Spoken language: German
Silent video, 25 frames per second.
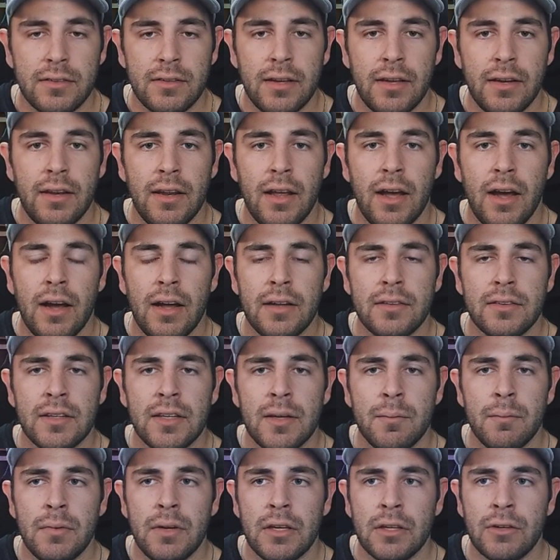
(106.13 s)
denn er hat
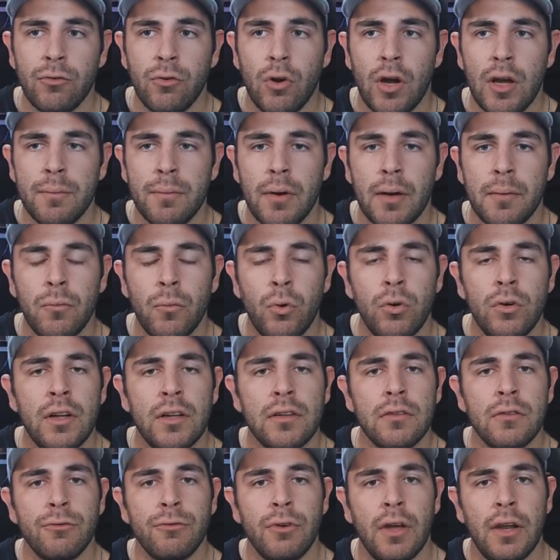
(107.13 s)
nämlich vor ein paar
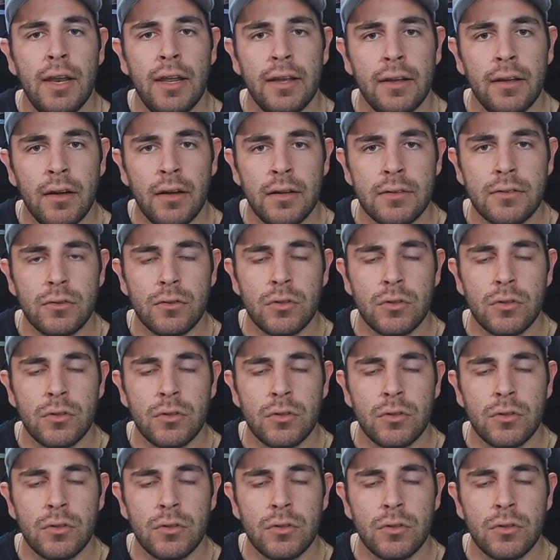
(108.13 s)
Monaten verlängert